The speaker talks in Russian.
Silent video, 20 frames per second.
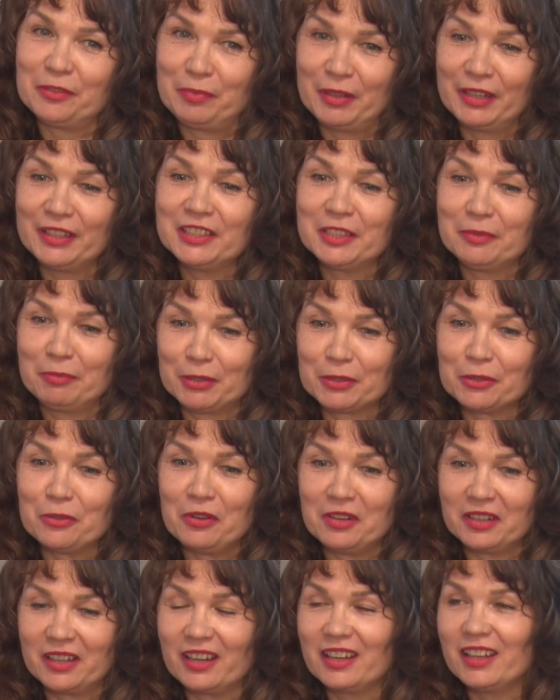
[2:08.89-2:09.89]
в принципе,
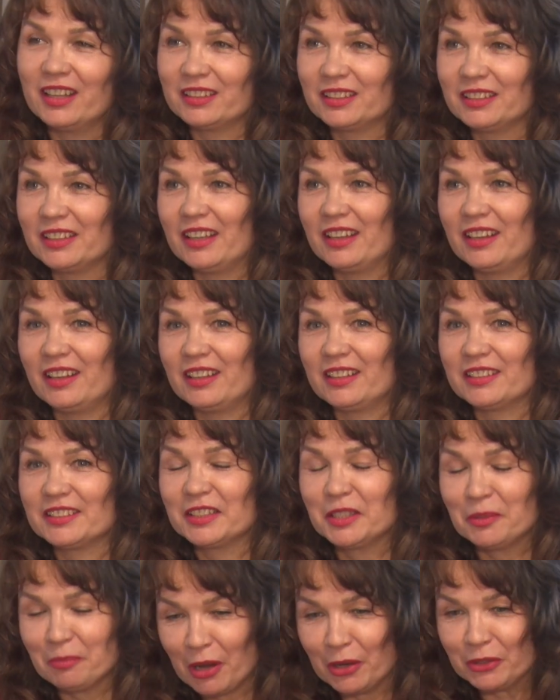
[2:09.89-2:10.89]
сколько лет я
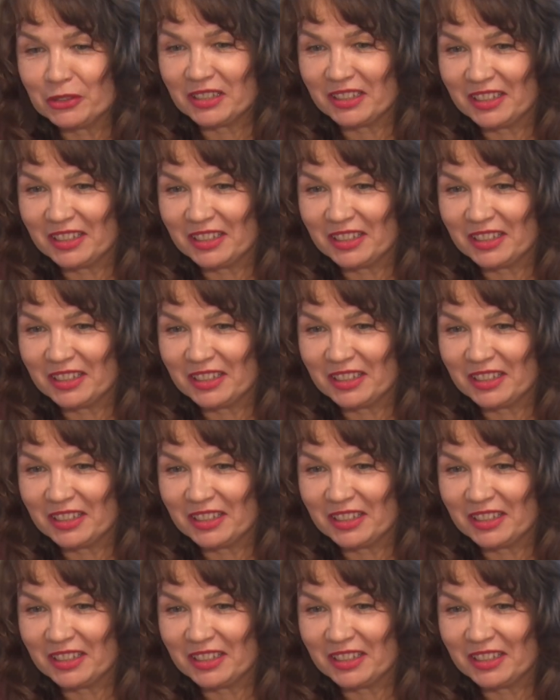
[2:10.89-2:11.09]
занимаюсь